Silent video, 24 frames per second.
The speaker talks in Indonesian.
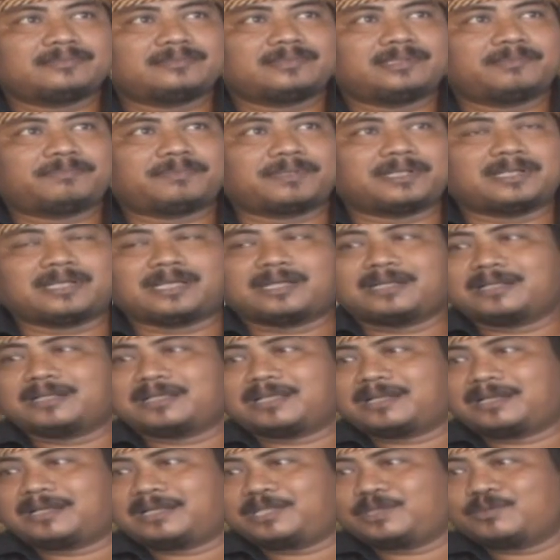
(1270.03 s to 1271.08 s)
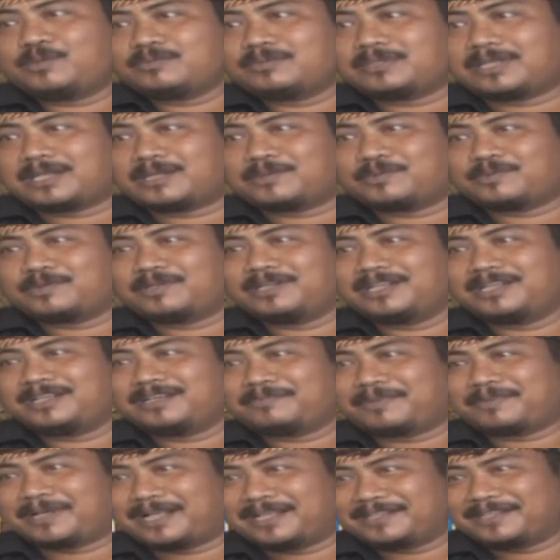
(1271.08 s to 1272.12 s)
di pekan kan liu iya, satu ke
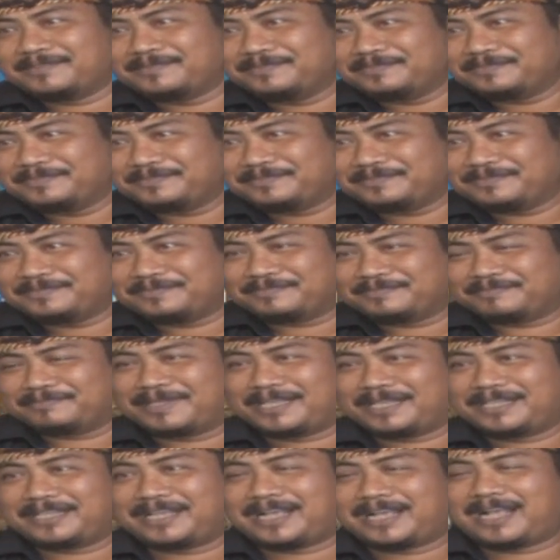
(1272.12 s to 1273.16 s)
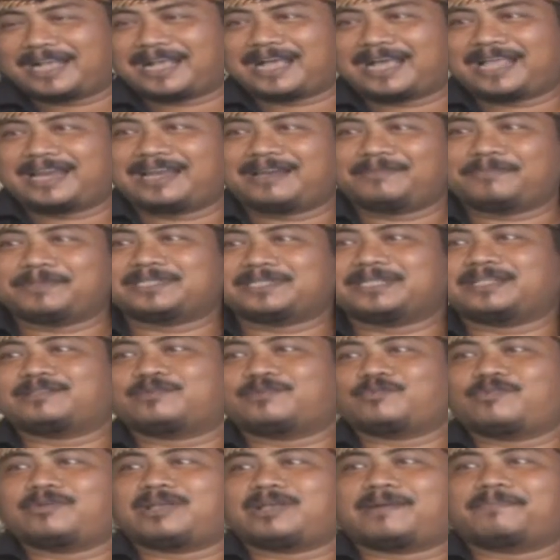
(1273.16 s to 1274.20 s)
pak banyak hal bisa
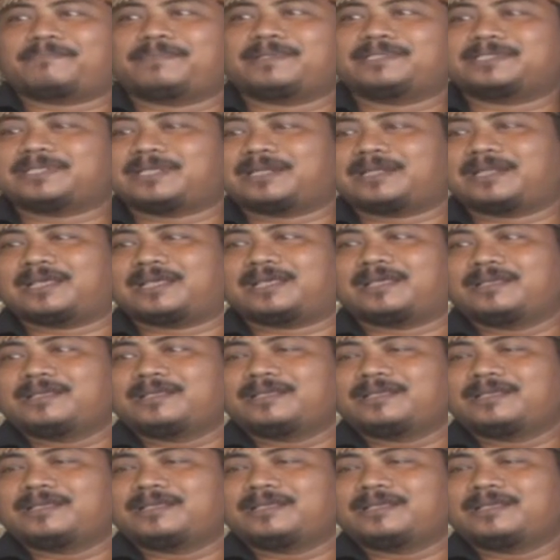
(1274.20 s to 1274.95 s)
terungkap di sana